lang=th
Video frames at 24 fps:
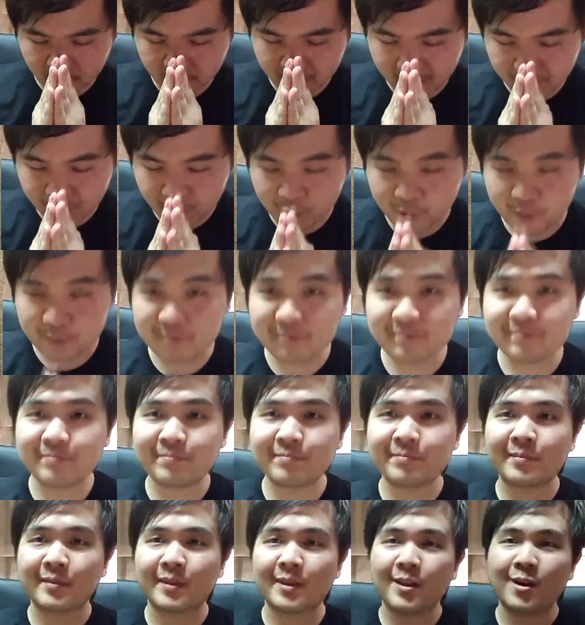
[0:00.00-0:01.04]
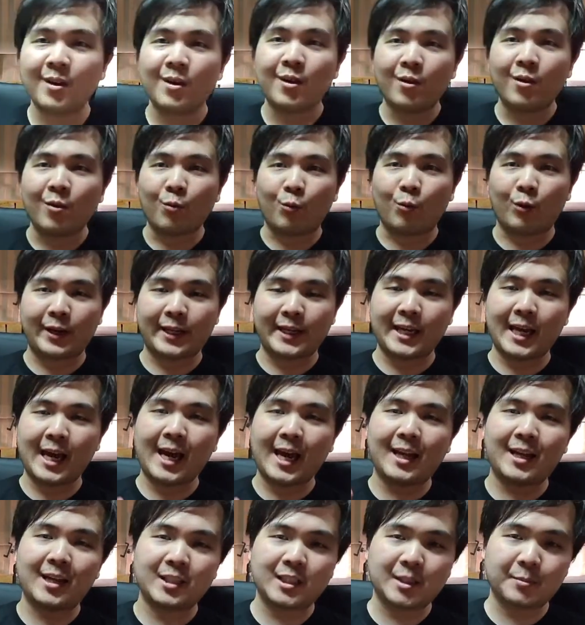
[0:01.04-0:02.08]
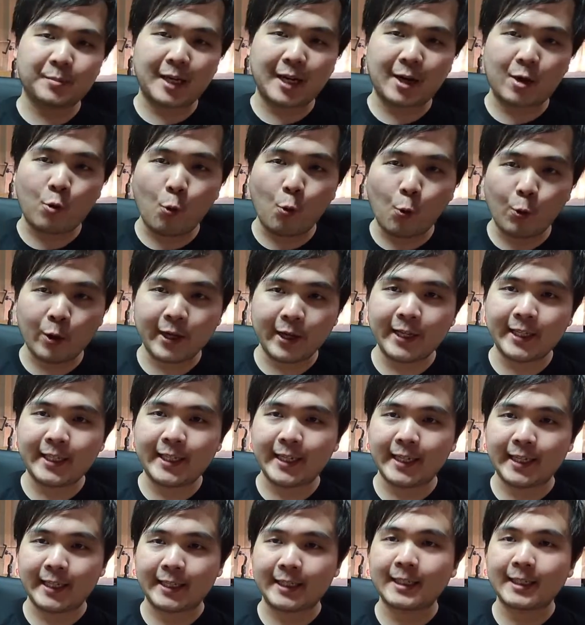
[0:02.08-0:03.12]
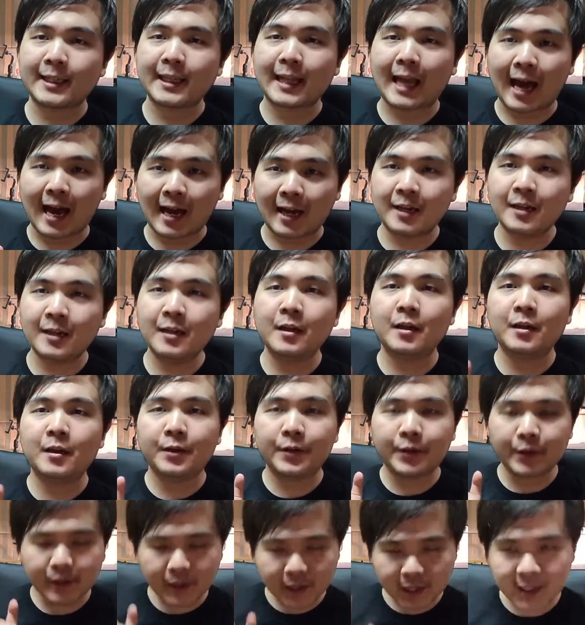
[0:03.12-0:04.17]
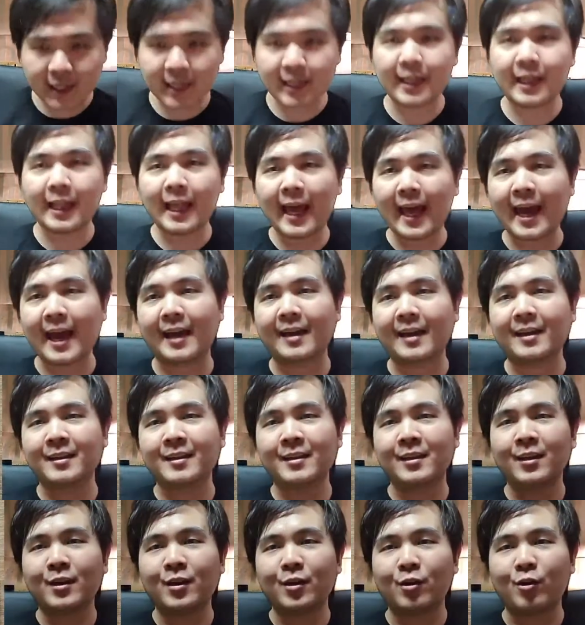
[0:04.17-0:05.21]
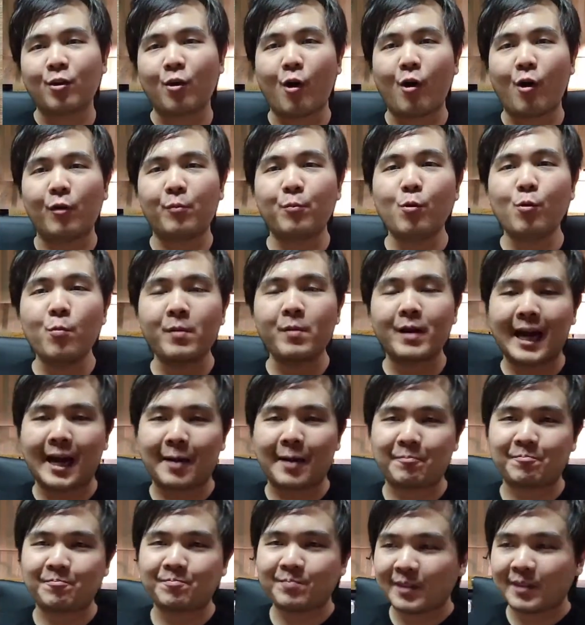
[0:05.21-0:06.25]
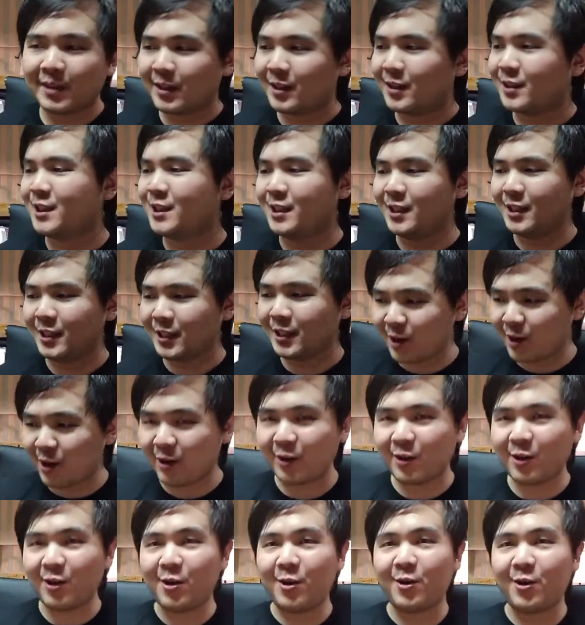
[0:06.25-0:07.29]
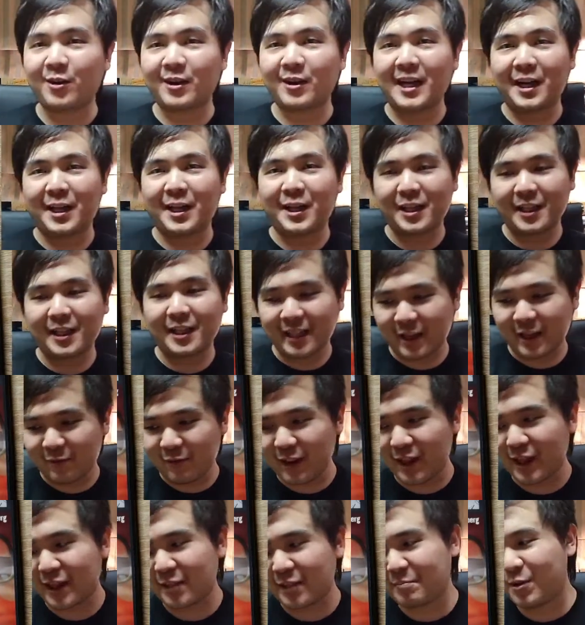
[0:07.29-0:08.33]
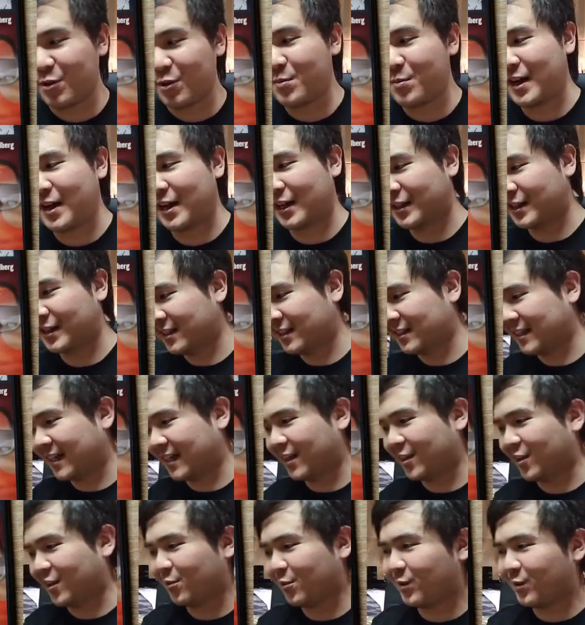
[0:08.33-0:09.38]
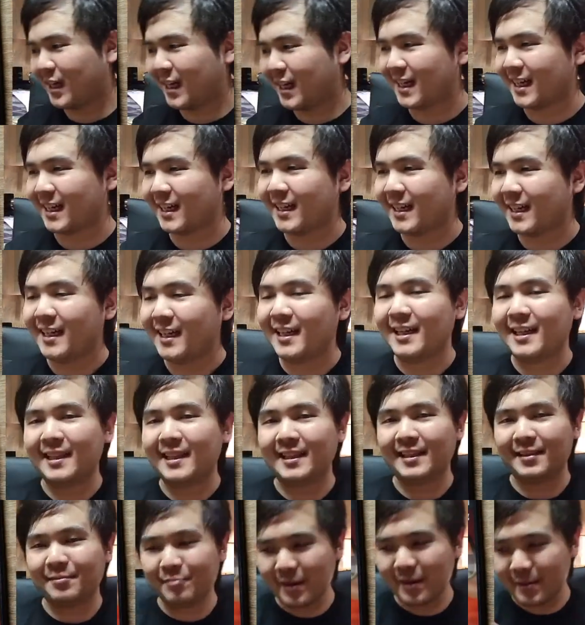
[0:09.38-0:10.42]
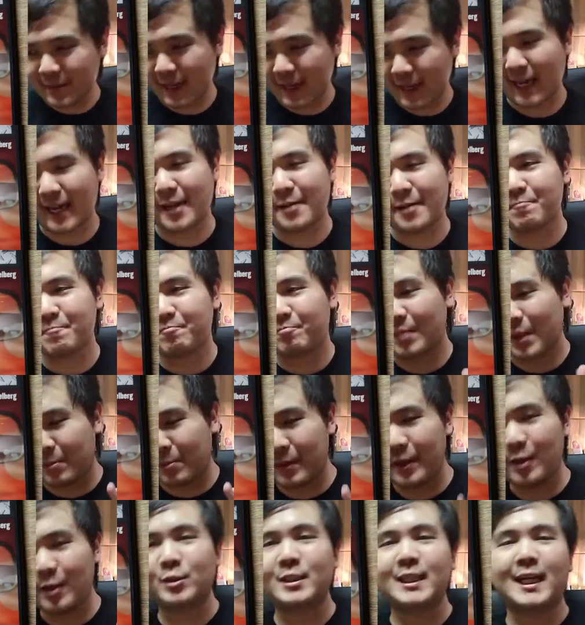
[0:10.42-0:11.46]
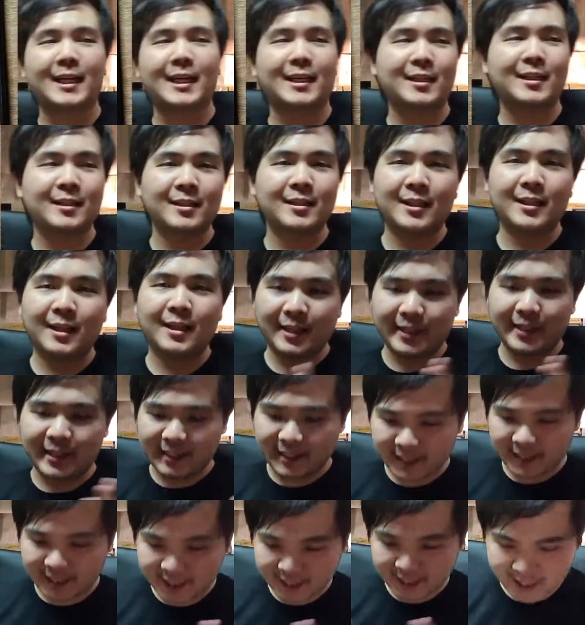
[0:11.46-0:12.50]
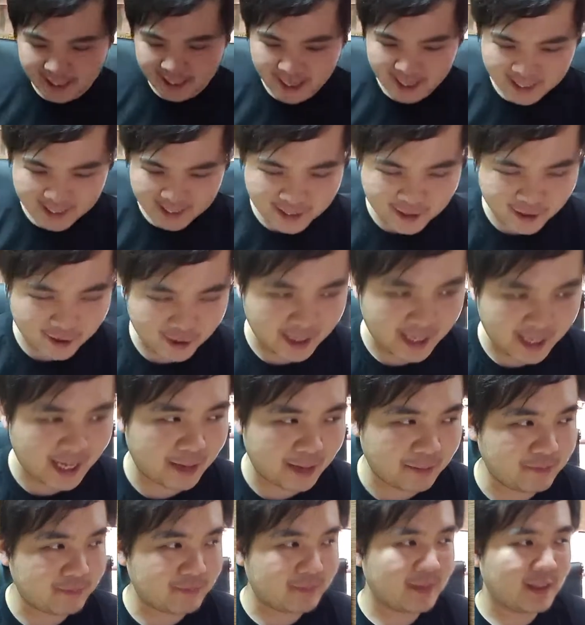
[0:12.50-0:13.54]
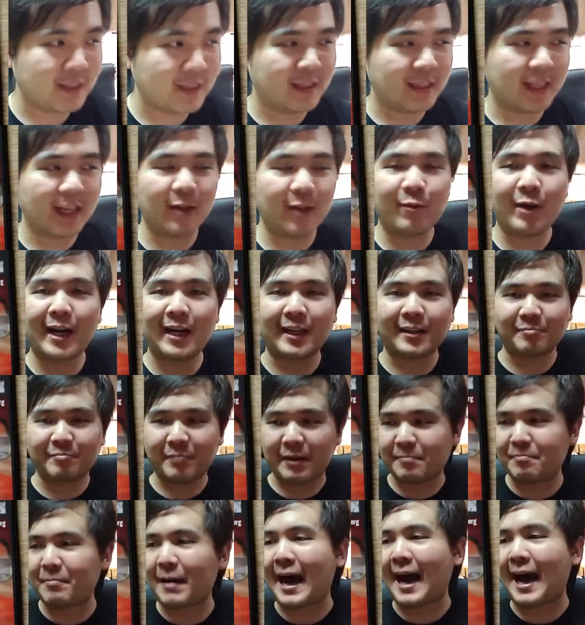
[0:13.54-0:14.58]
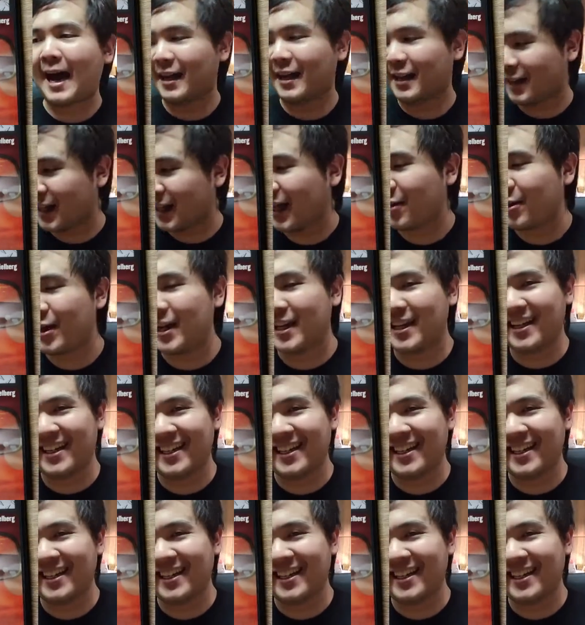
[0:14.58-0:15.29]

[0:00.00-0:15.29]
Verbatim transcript: สวัสดีครับผมวันนี้นะเราจะมาคุยถึงหนังเรื่องแรกของพุ่มกับชื่อกล้องโลกอย่างสตีเวนสปิลเบิร์กซึ่งแน่นอนว่าไม่มีใครไม่รู้จักเฮียแกแน่นอนนะครับเรียกได้ว่าเป็นป๋าเลยก็ได้